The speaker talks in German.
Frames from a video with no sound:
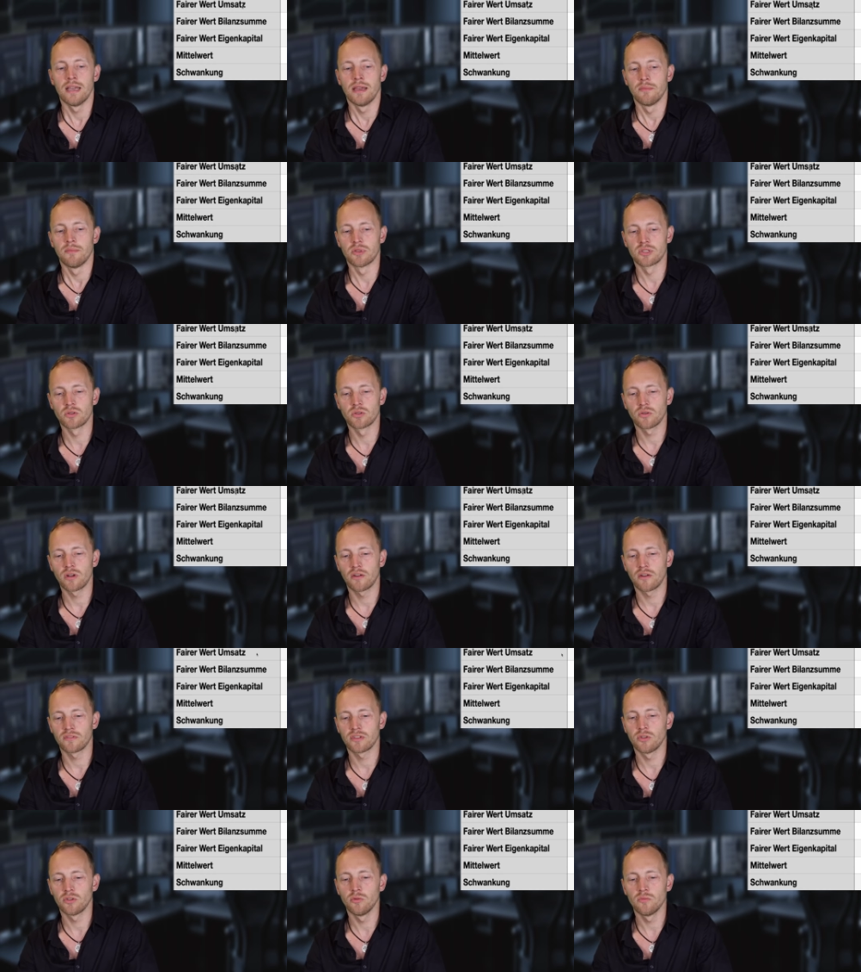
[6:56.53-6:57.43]
Bezogen
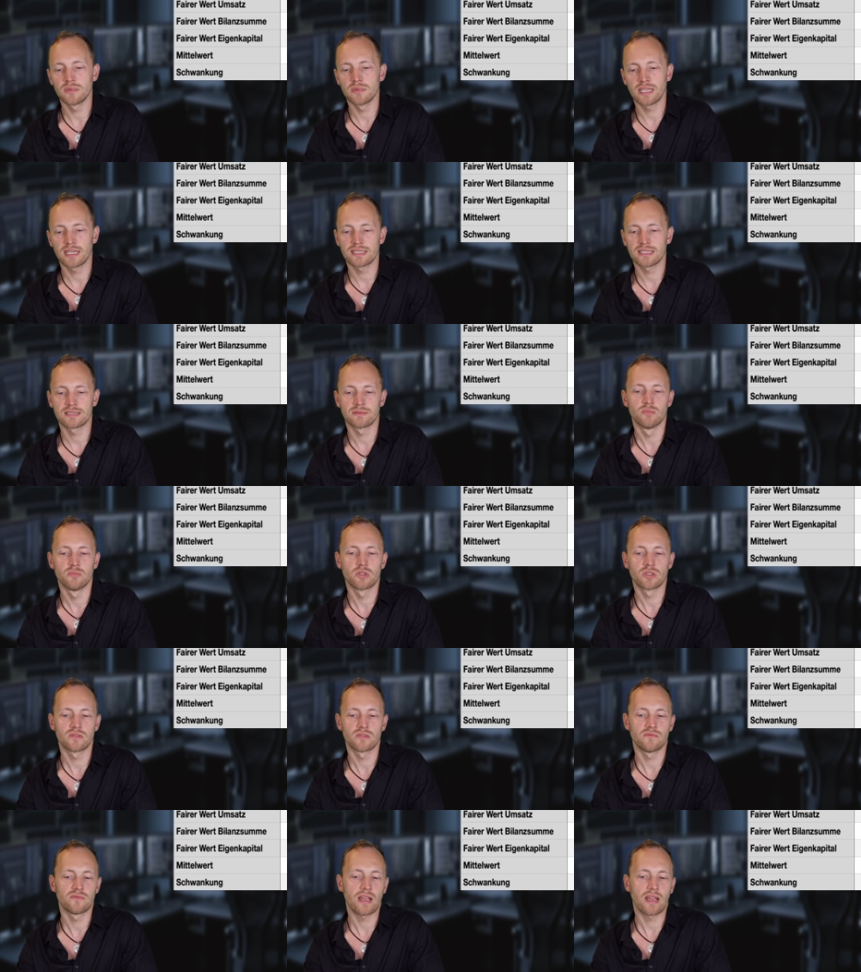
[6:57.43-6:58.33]
auf den Umsatz
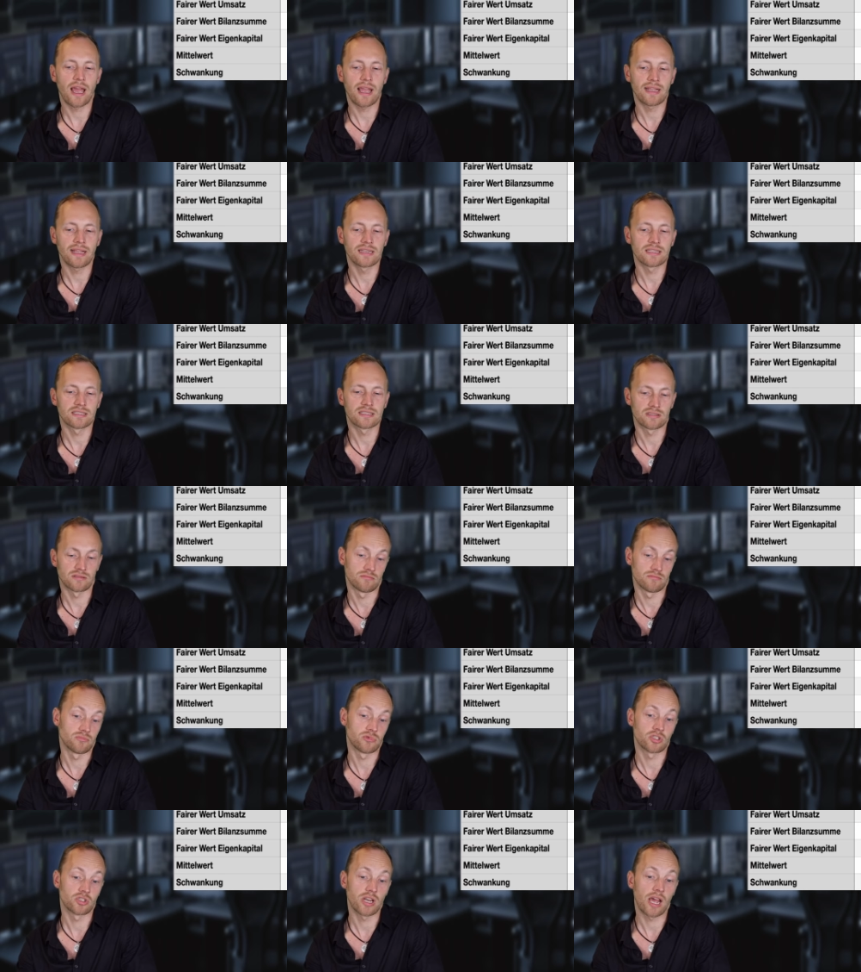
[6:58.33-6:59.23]
müssten wir eigentlich
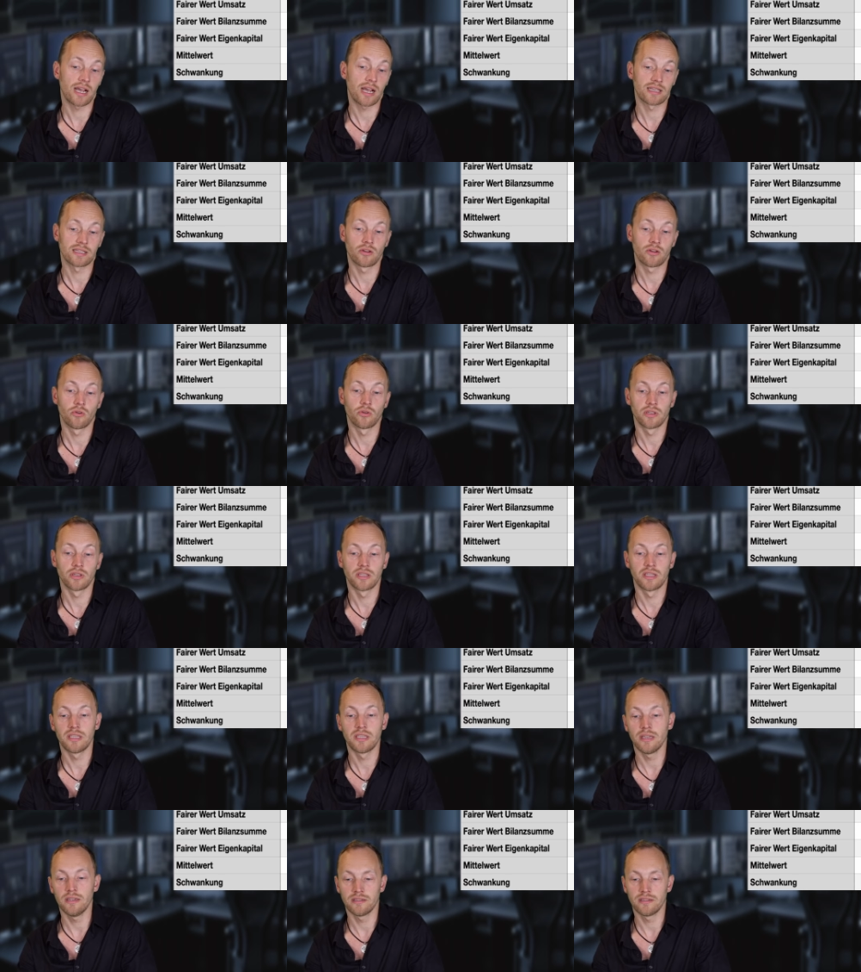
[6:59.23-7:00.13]
stark
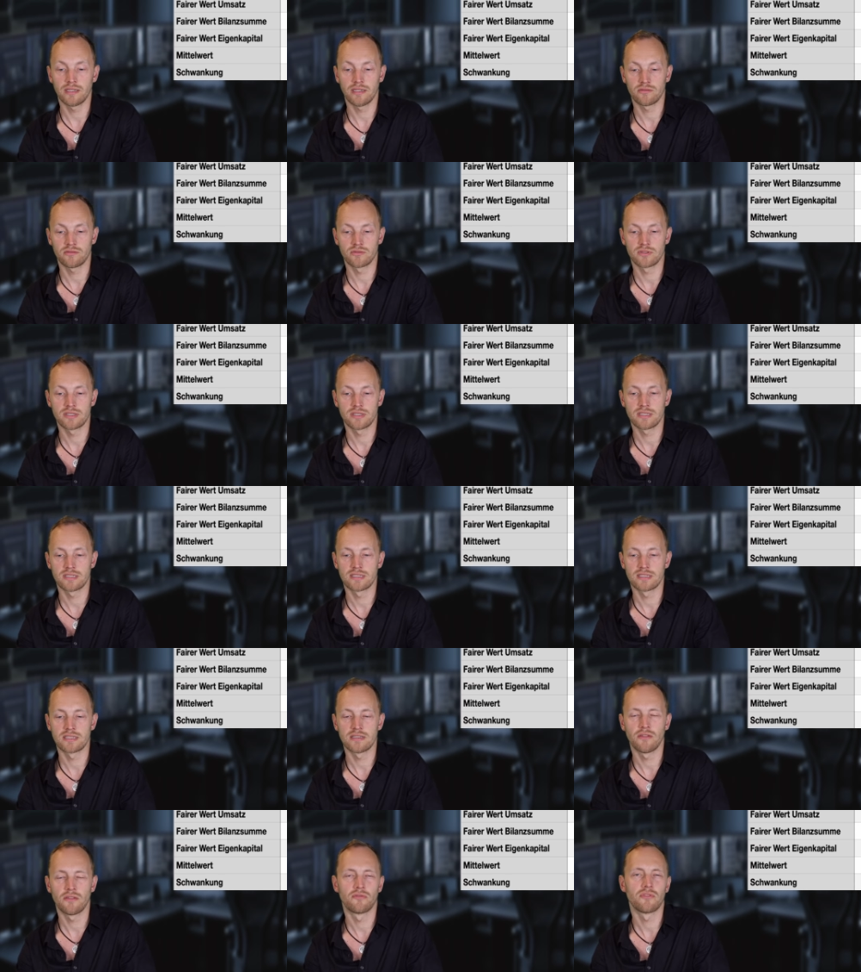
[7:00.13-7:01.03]
korrigieren. Ja, du siehst
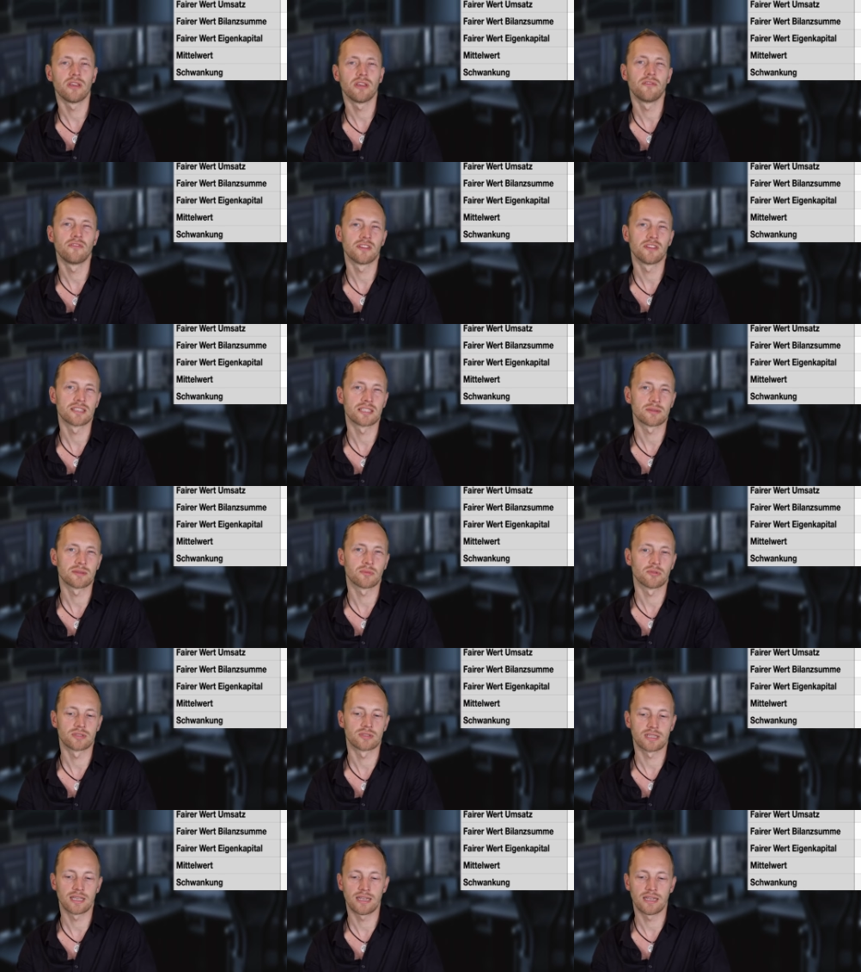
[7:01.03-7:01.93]
es hier
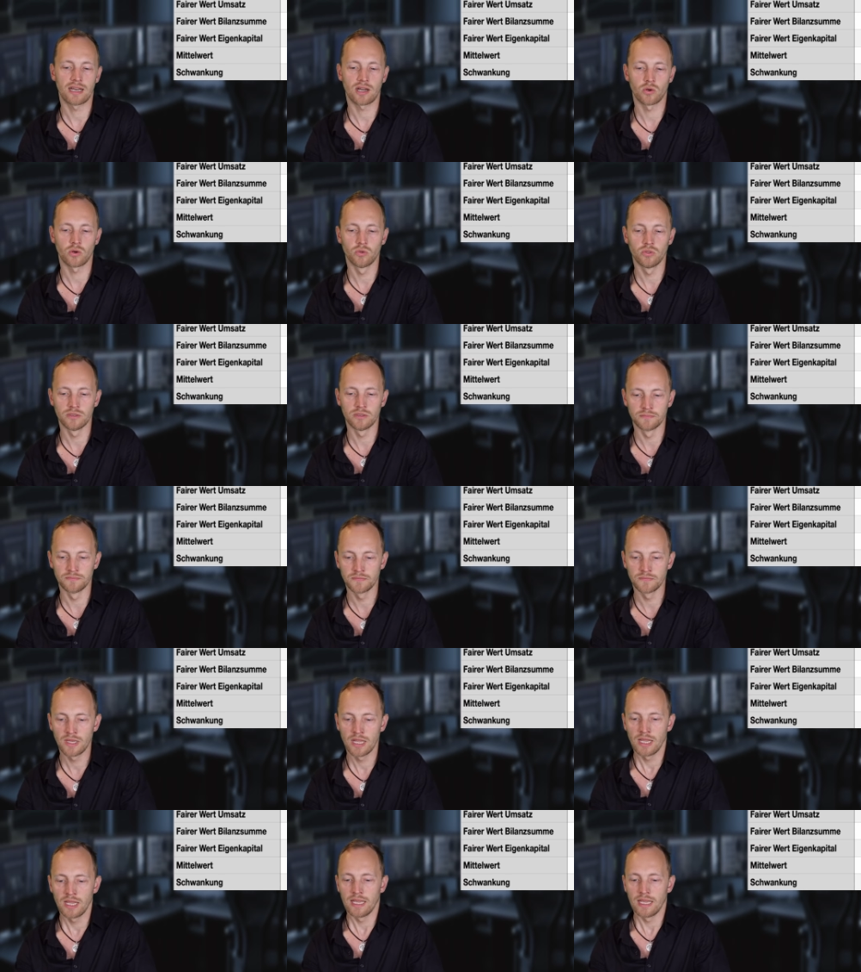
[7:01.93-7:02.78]
44% nach unten.